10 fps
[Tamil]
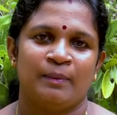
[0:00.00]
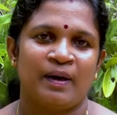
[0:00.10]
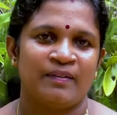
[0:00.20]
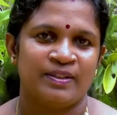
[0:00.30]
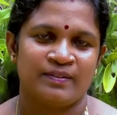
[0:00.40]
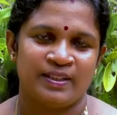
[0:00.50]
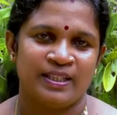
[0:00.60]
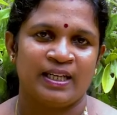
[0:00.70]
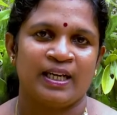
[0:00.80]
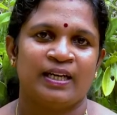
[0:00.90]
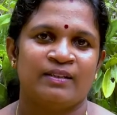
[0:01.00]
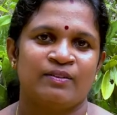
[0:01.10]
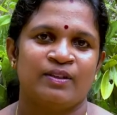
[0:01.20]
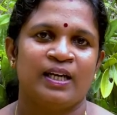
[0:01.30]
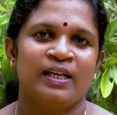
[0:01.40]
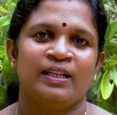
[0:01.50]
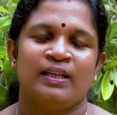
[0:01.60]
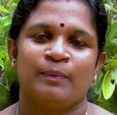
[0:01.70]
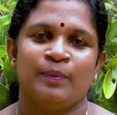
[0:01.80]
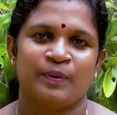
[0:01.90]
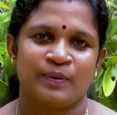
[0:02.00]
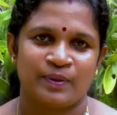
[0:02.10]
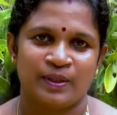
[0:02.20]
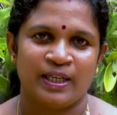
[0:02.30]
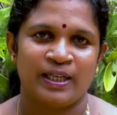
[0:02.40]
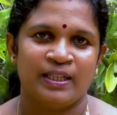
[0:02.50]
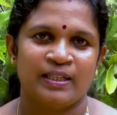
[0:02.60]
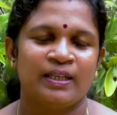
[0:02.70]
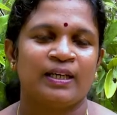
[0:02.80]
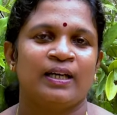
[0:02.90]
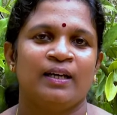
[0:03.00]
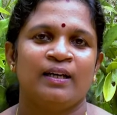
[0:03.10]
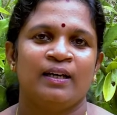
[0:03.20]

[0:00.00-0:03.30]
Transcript: பாவித்து வந்தீர்கள்னு சொன்னால் இந்த பொடுகு தொல்லையிலிருந்து நீங்கள்